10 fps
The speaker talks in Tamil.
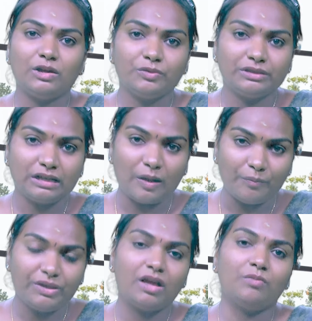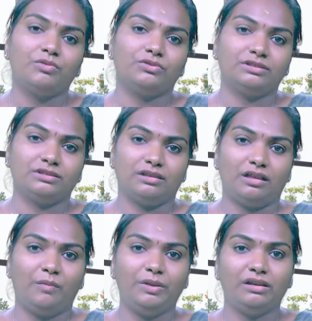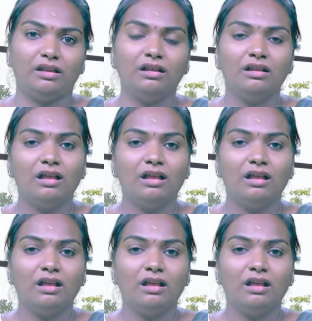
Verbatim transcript: அளவு வந்து கம்மியாக போகுது அப்படின்னா